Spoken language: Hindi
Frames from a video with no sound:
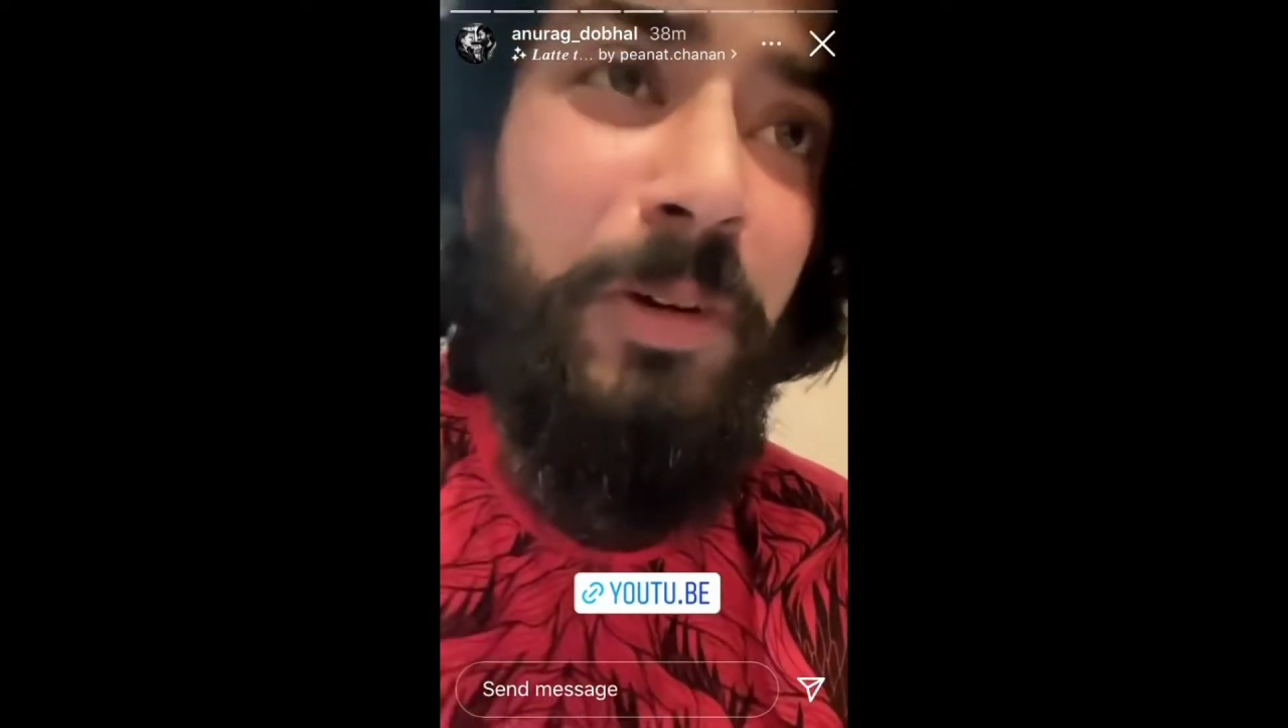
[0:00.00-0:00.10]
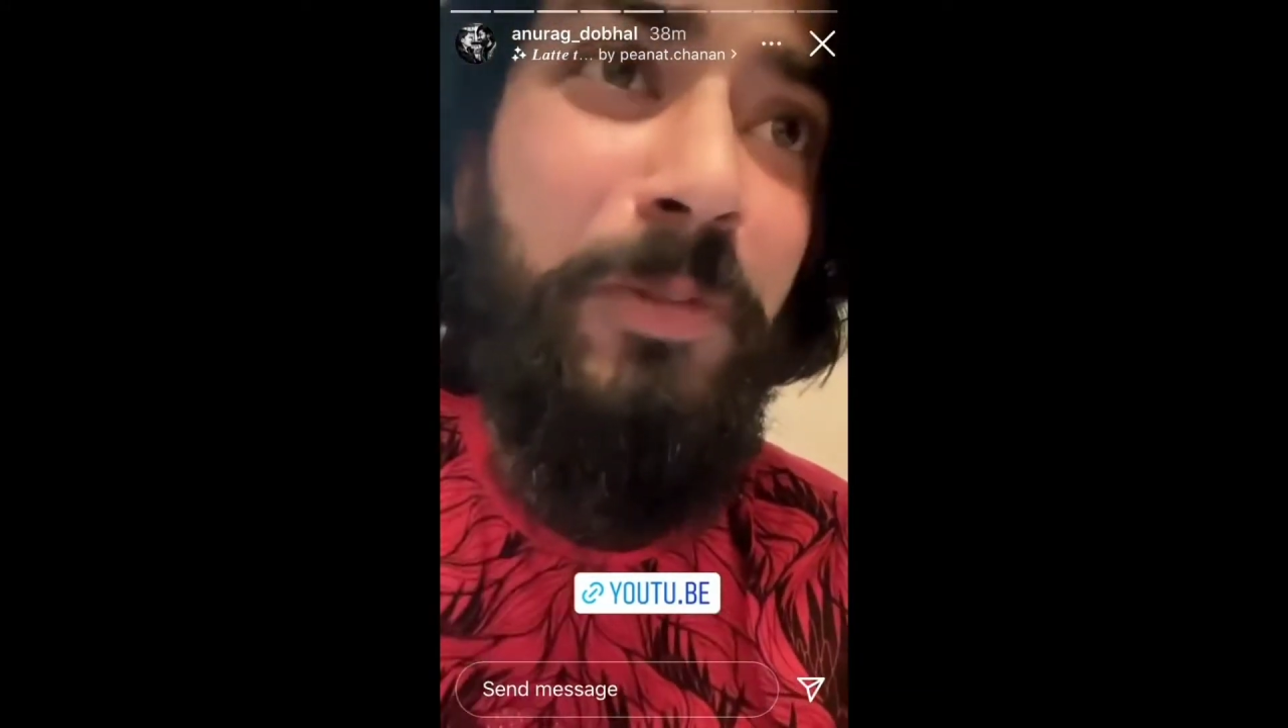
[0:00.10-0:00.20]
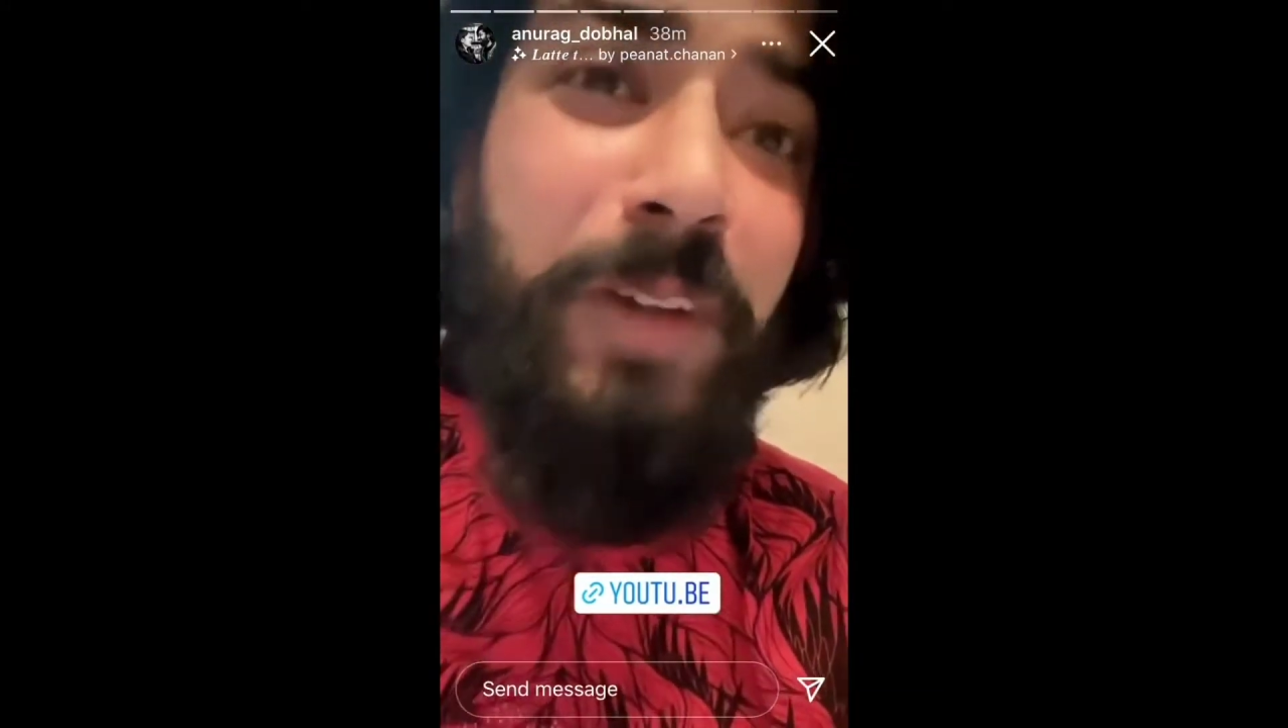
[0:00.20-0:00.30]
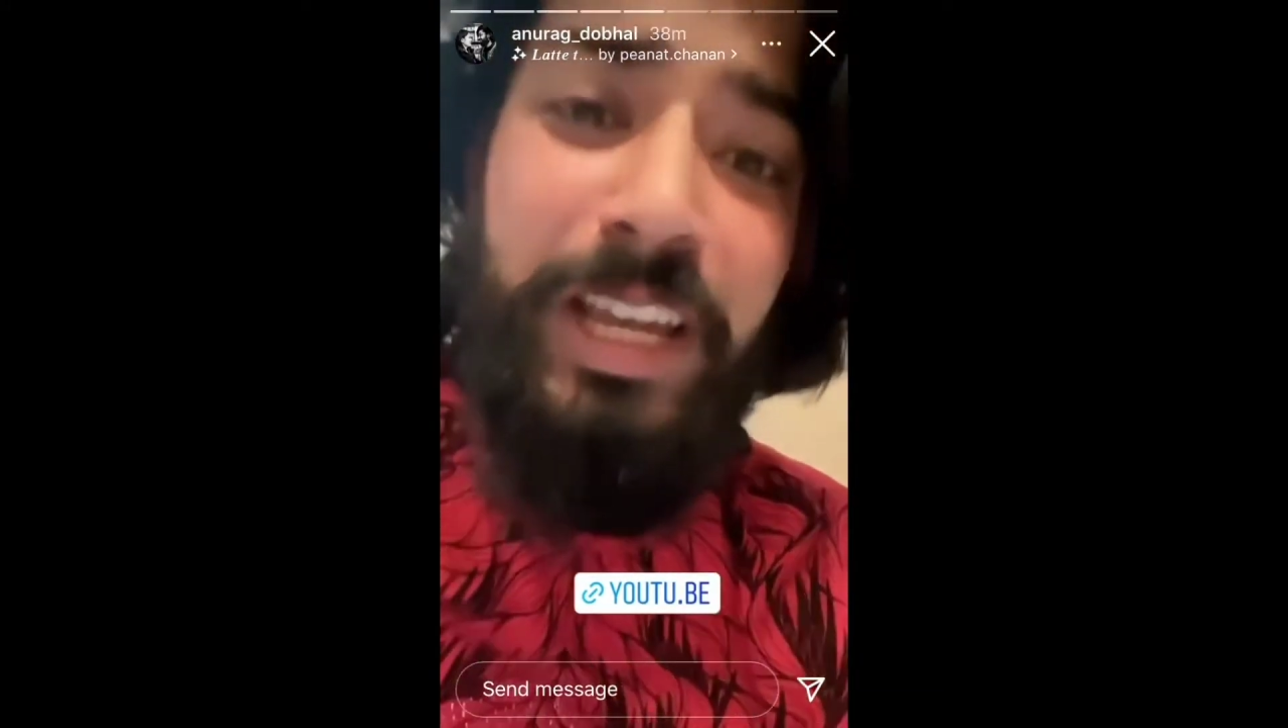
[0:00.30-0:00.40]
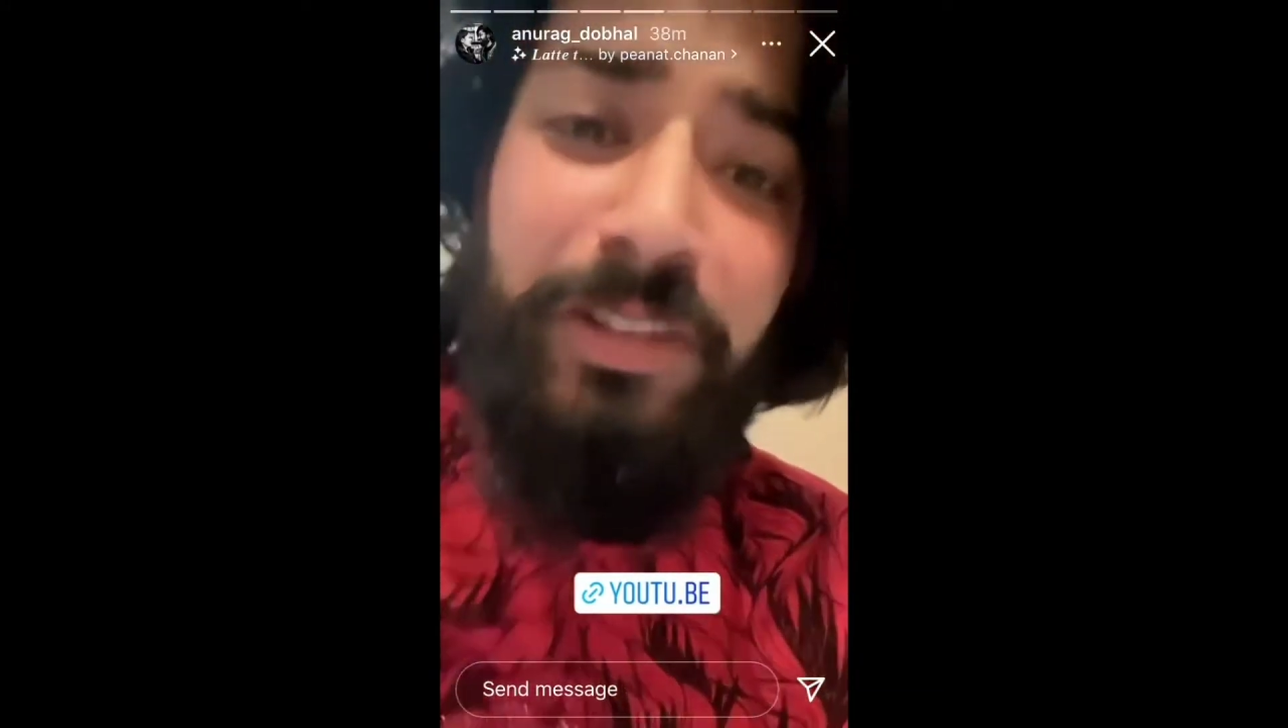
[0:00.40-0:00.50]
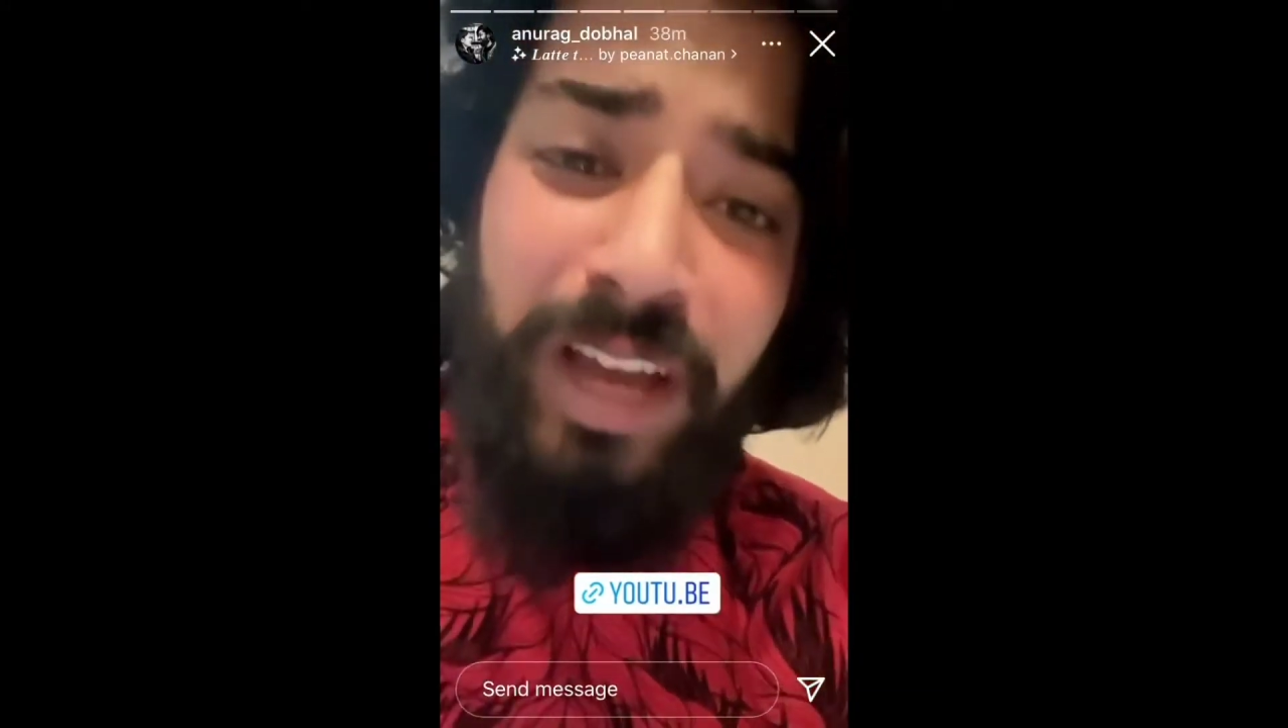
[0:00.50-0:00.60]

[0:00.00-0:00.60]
वाइफ uh,